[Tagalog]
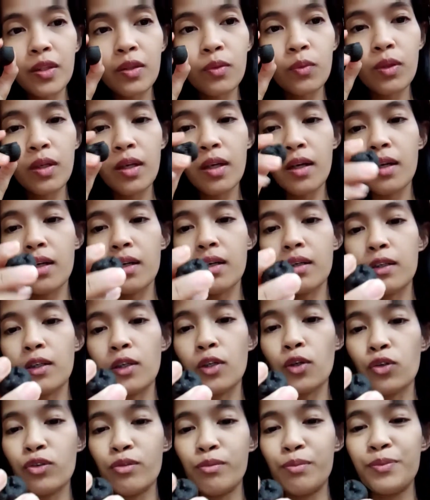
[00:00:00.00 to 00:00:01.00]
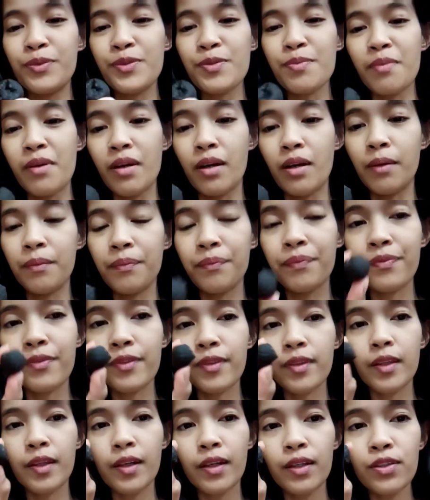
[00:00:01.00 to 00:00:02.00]
Walang cloves ba?
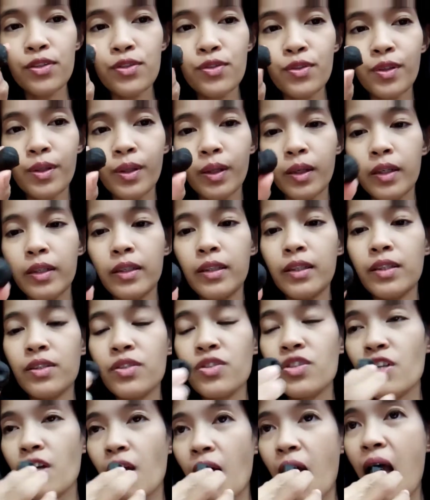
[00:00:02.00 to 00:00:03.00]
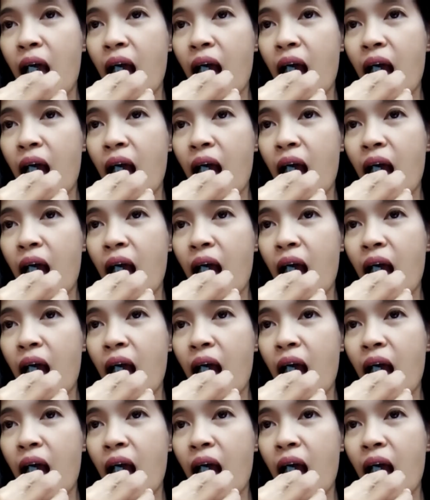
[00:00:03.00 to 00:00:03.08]
Diretso ng ganyan siya.